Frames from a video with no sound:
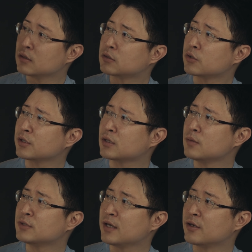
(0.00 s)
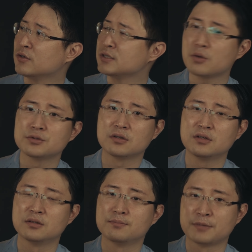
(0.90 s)
그렇기 때문에
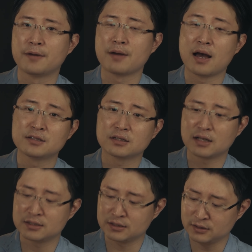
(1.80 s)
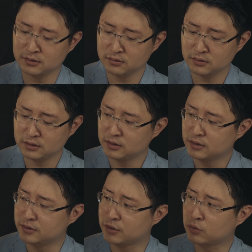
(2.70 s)
현재로서는 네, 아직까지는
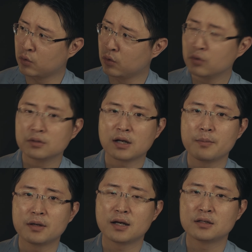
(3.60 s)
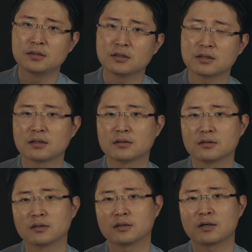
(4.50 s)
니콘 카메라를
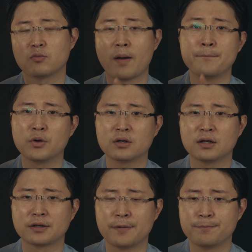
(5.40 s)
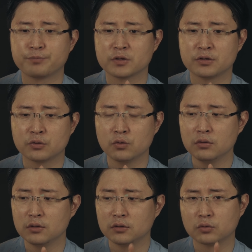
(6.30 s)
완벽하게 그리고
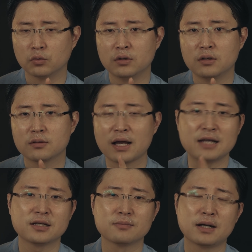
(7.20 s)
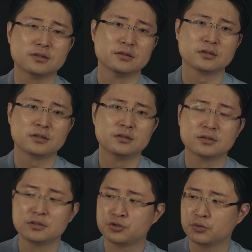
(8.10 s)
또 가장 많은
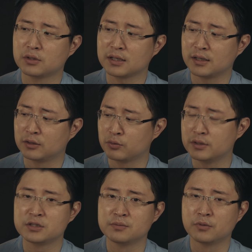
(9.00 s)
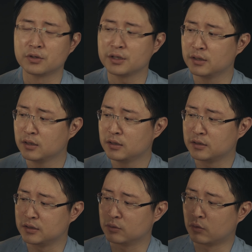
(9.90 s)
기능을 지원하게 된 짐벌이
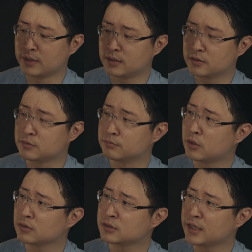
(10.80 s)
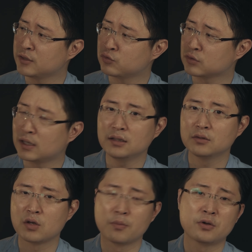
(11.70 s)
이 원핸드 짐벌 크레인2가
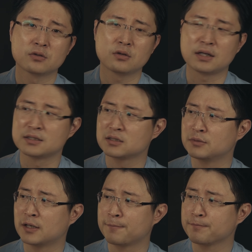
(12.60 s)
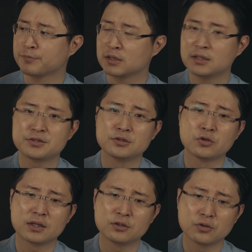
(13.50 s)
돼버린 것 같습니다. 사실 저
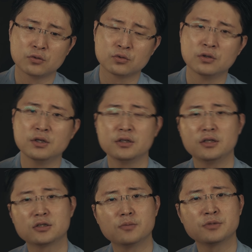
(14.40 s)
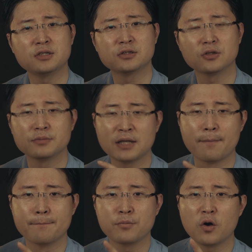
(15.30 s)
같은 경우도
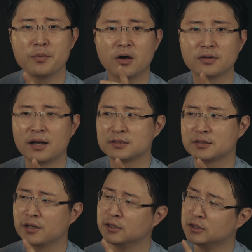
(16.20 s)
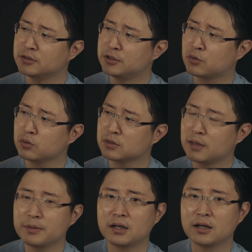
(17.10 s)
1.7.3 펌웨어가 나왔을 때 니콘
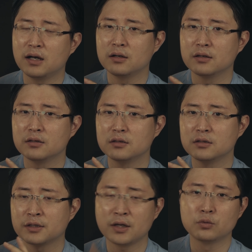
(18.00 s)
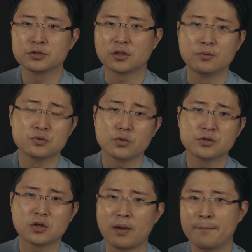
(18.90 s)
카메라가 캐논처럼
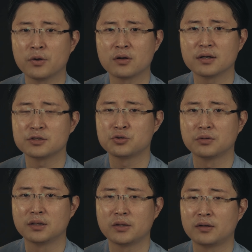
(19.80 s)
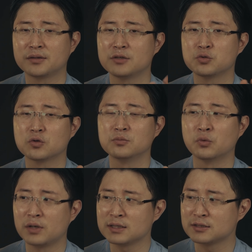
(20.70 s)
소니처럼 완벽하게 지원된다고 할 때 조금
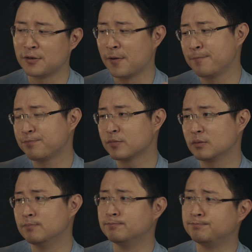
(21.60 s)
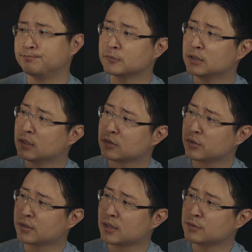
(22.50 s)
놀랐어요. 음,
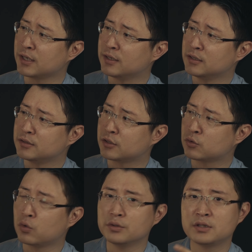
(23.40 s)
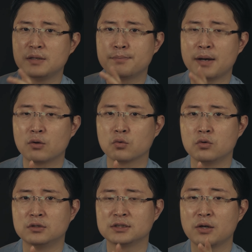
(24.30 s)
그렇기 때문에 니콘
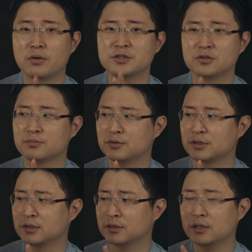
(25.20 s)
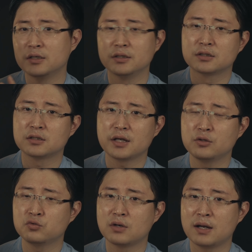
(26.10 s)
D850을 사용하시는 분들은 이
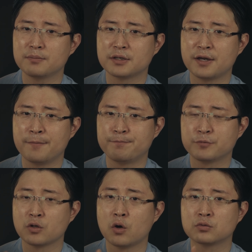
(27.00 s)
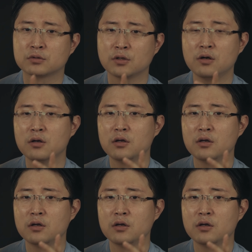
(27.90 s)
크레인2와 함께 더욱더